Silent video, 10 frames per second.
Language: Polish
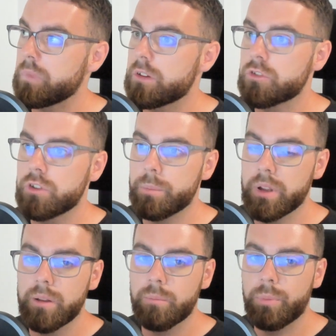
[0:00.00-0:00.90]
żeby
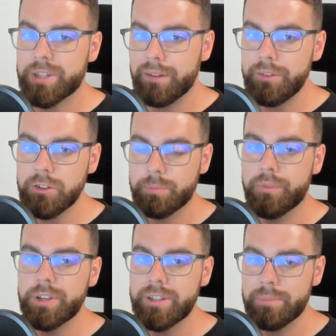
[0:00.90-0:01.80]
potrafić
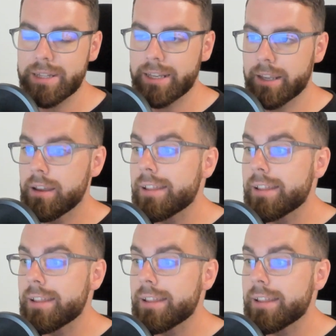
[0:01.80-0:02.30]
odpowiedzieć na pytanie,